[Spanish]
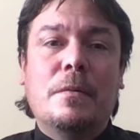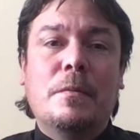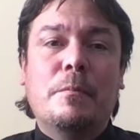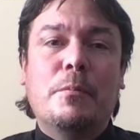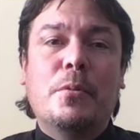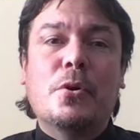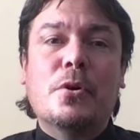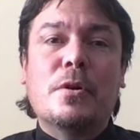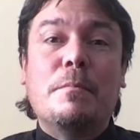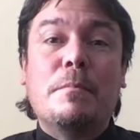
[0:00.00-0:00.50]

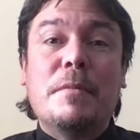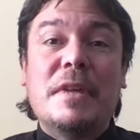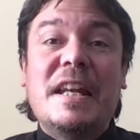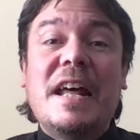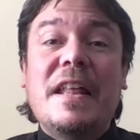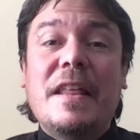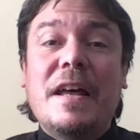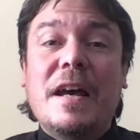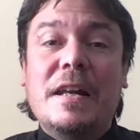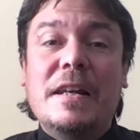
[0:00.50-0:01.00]
Por
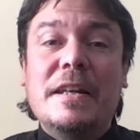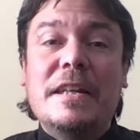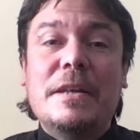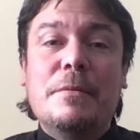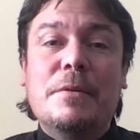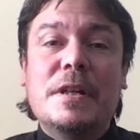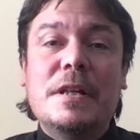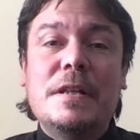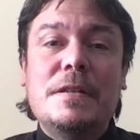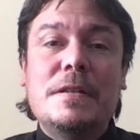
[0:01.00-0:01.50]
miradas
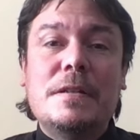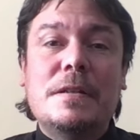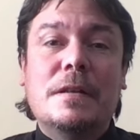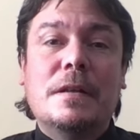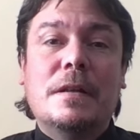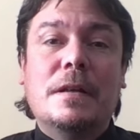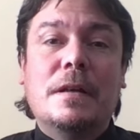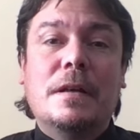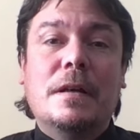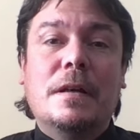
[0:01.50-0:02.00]
libres
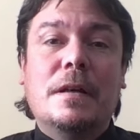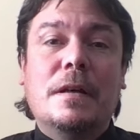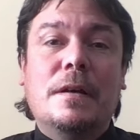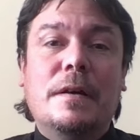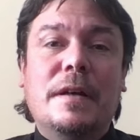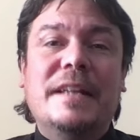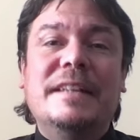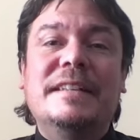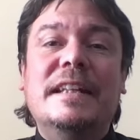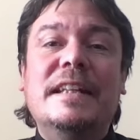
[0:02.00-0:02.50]

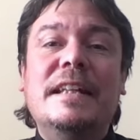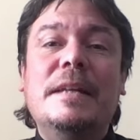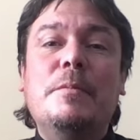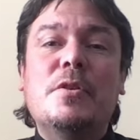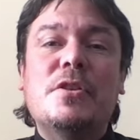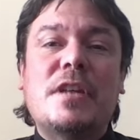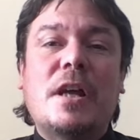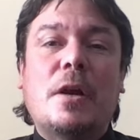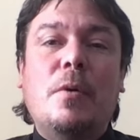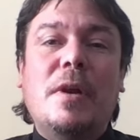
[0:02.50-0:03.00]

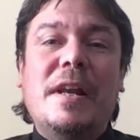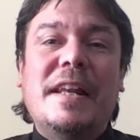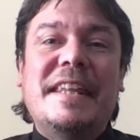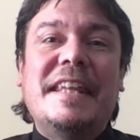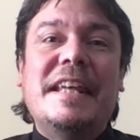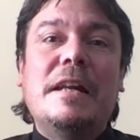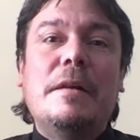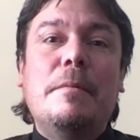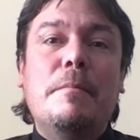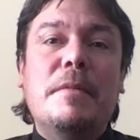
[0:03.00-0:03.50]
entendemos a
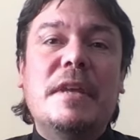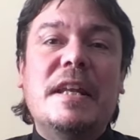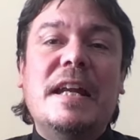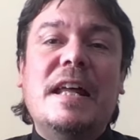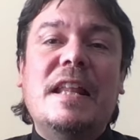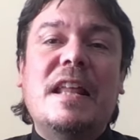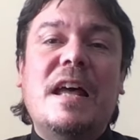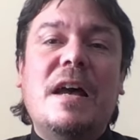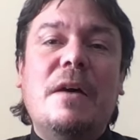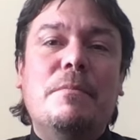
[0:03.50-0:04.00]
cualquier
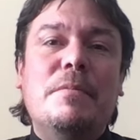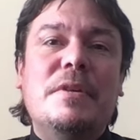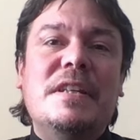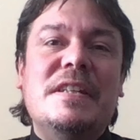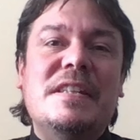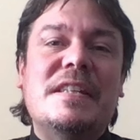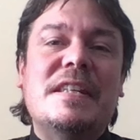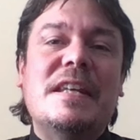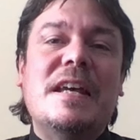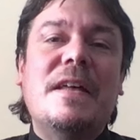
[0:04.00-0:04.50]
mirada
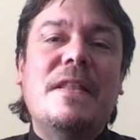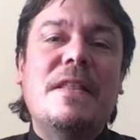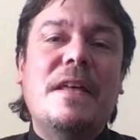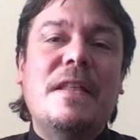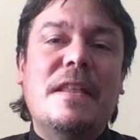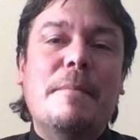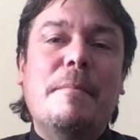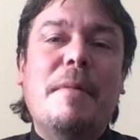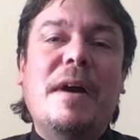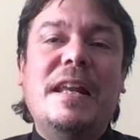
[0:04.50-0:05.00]
viciada
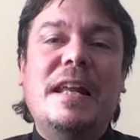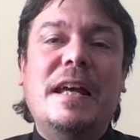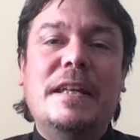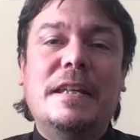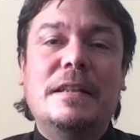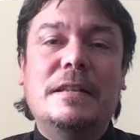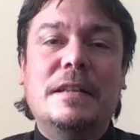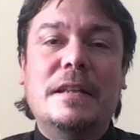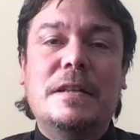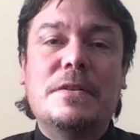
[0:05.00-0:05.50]
de mala
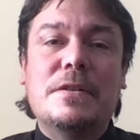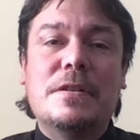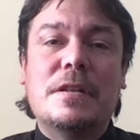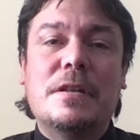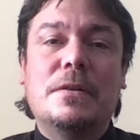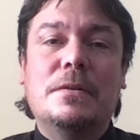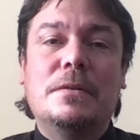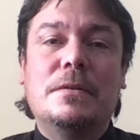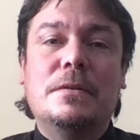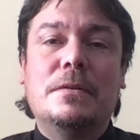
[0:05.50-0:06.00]

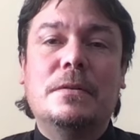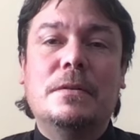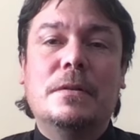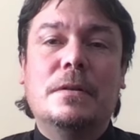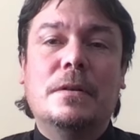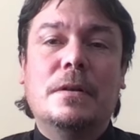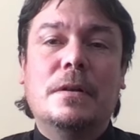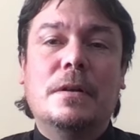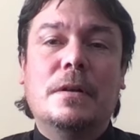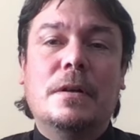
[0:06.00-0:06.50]
intención.
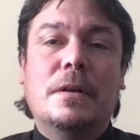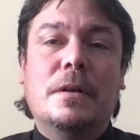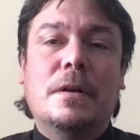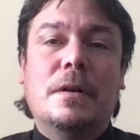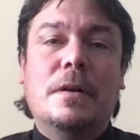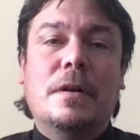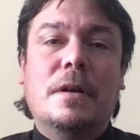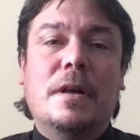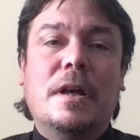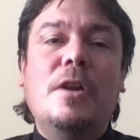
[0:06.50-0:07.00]

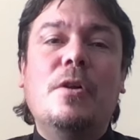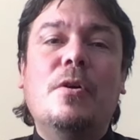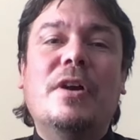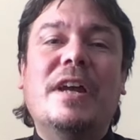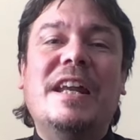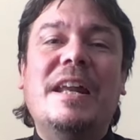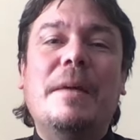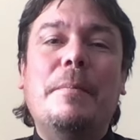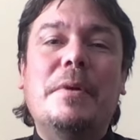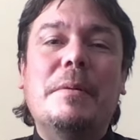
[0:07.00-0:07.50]
Es lo que
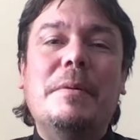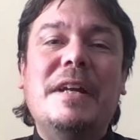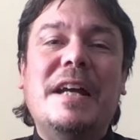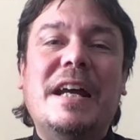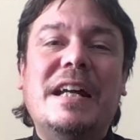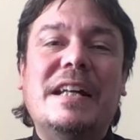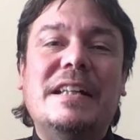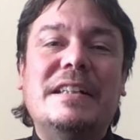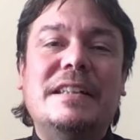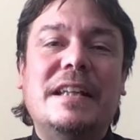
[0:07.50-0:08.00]
en la primera
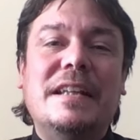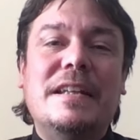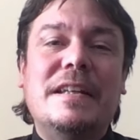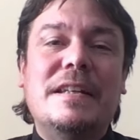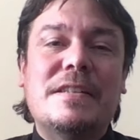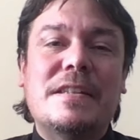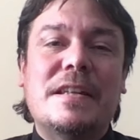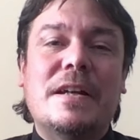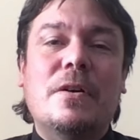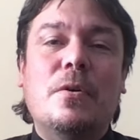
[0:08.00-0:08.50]
carta de
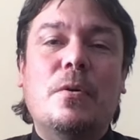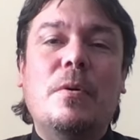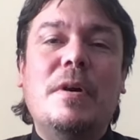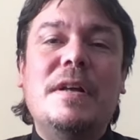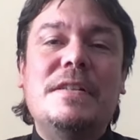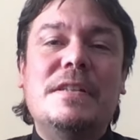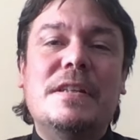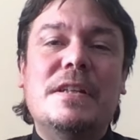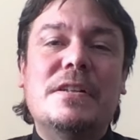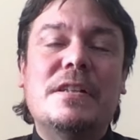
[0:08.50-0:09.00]
San
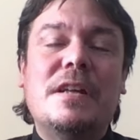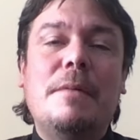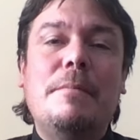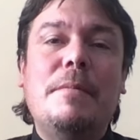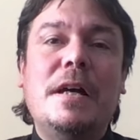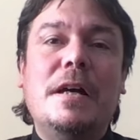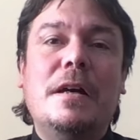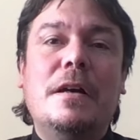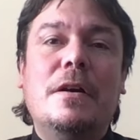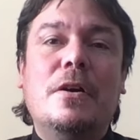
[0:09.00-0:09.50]
Juan se
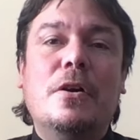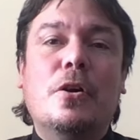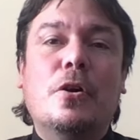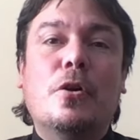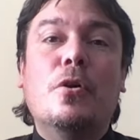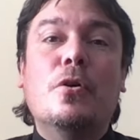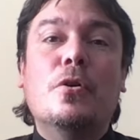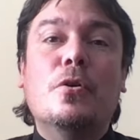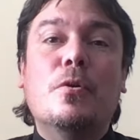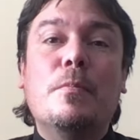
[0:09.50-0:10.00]
llama
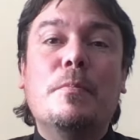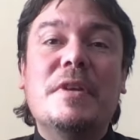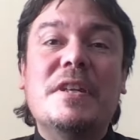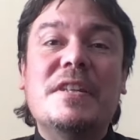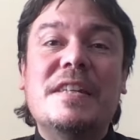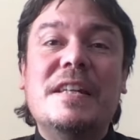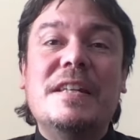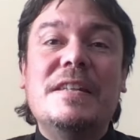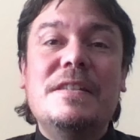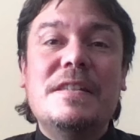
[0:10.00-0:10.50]

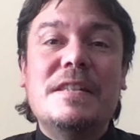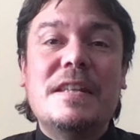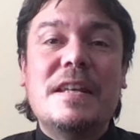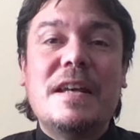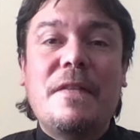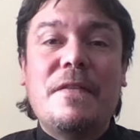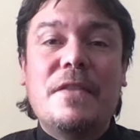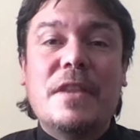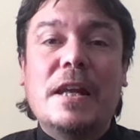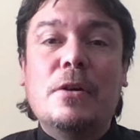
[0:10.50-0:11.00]
concupiscencia
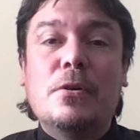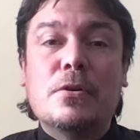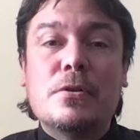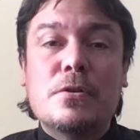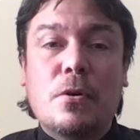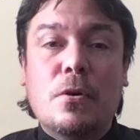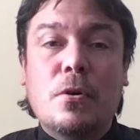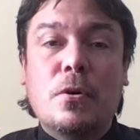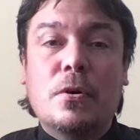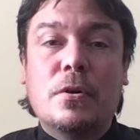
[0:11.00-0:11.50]
de
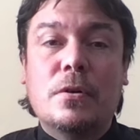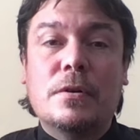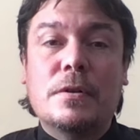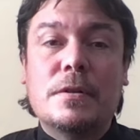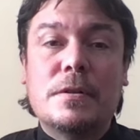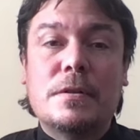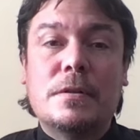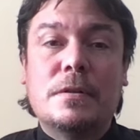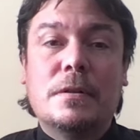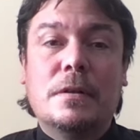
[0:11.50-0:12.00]
los
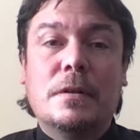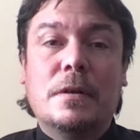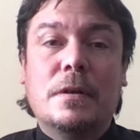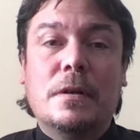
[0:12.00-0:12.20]
ojos.